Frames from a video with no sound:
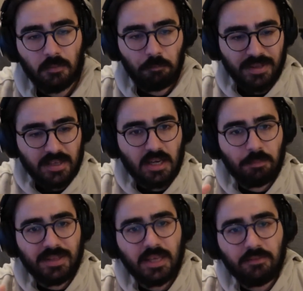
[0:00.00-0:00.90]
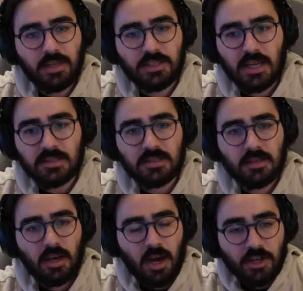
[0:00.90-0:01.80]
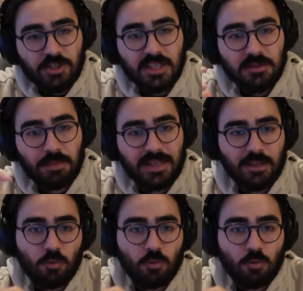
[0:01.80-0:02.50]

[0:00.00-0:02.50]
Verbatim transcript: Bir tane pideyi vereceğiz. Açacağız pideyi.